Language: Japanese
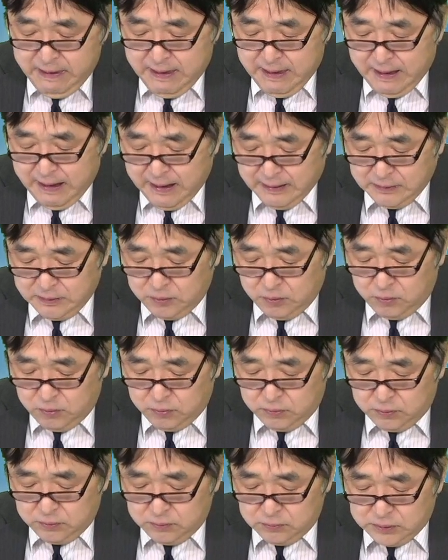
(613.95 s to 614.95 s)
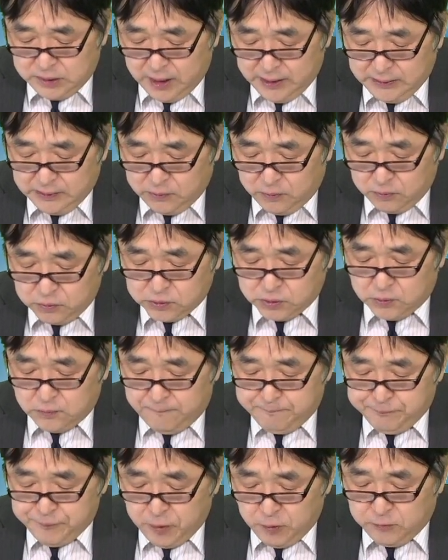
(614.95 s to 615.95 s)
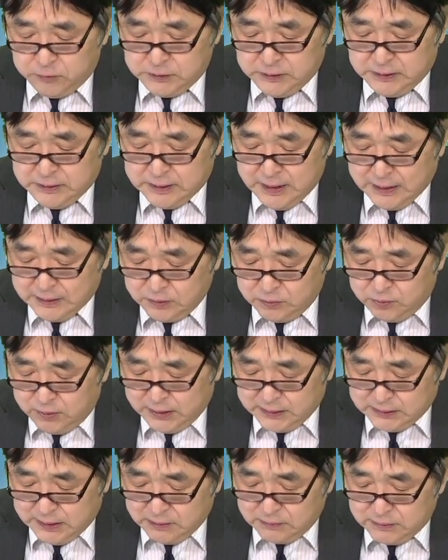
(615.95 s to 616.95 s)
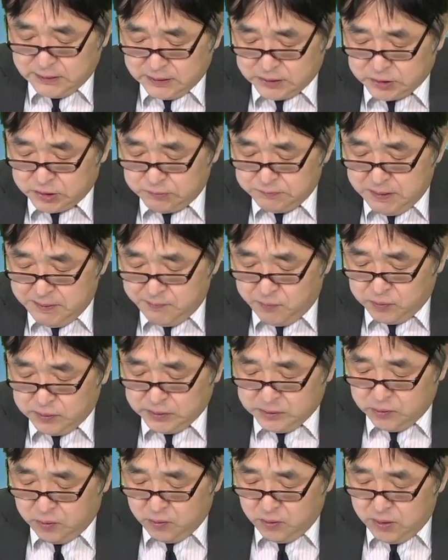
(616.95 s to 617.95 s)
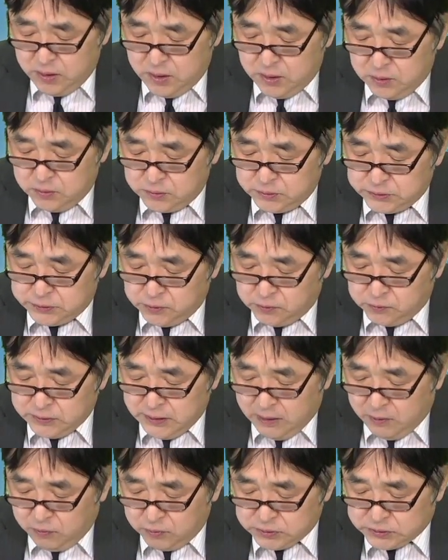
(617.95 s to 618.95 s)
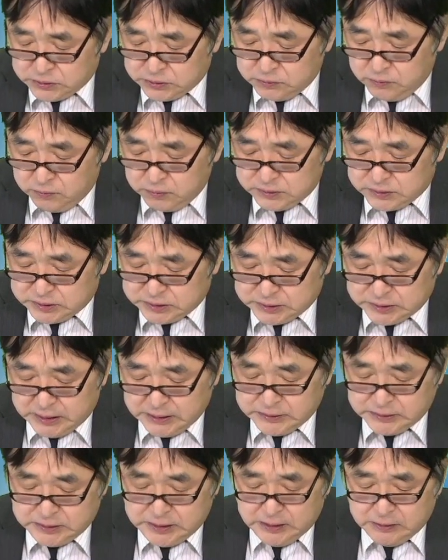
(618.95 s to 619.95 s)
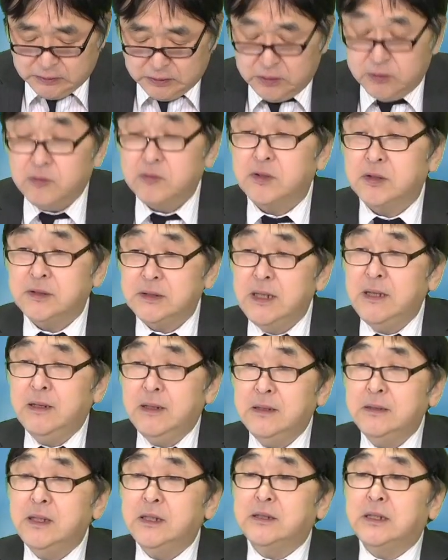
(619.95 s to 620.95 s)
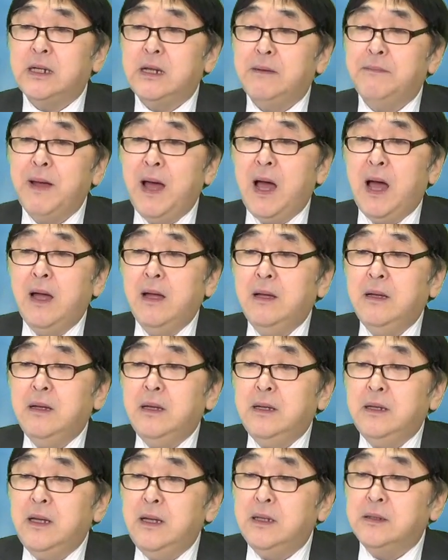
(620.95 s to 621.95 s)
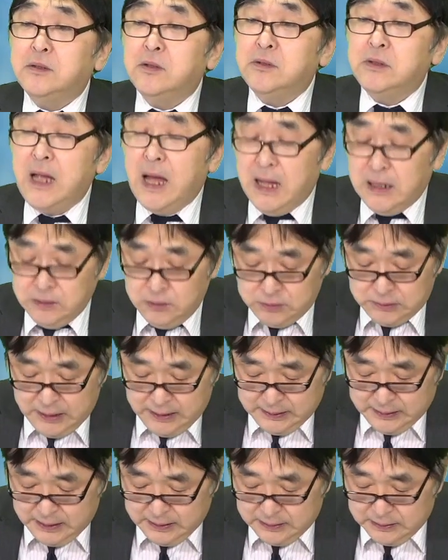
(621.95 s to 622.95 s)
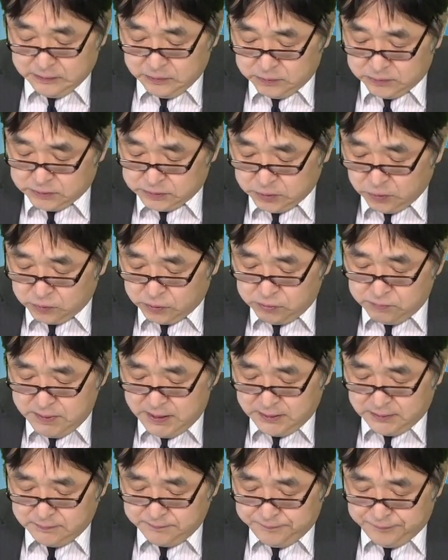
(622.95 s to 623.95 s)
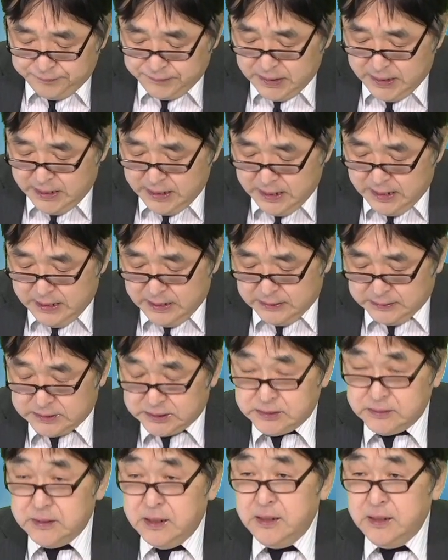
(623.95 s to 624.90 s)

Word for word: 半導体工場、特に難度型フラッシュメモリーの運用や保守を支援しているということですね。ですからまあそういった半導体関連の側面、えー、